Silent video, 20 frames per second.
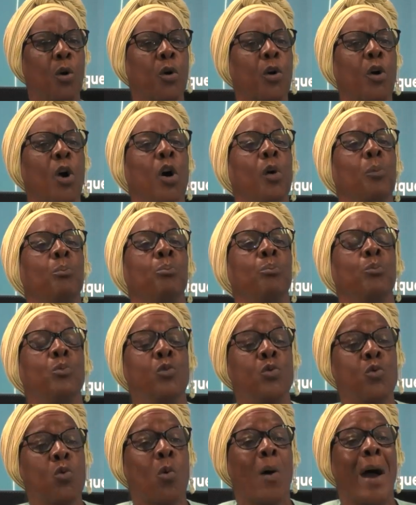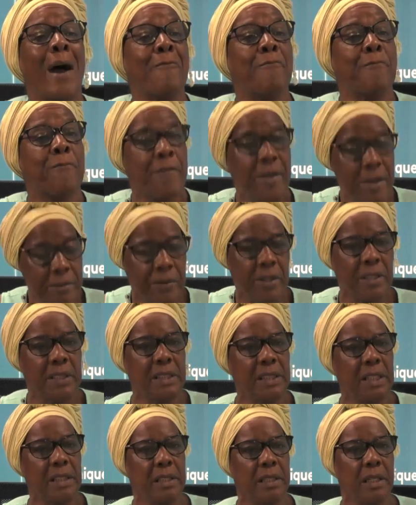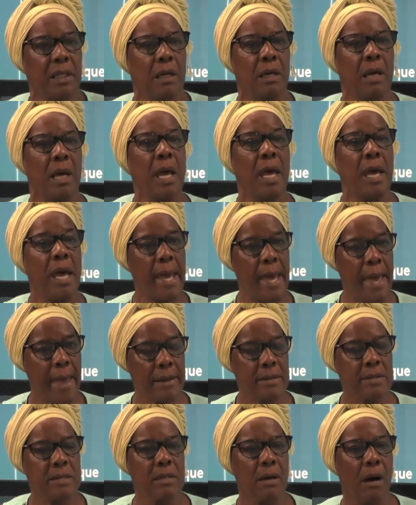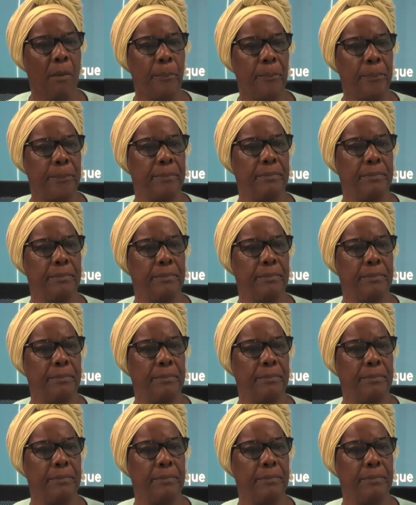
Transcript: que nous vivons dit dans il exemple.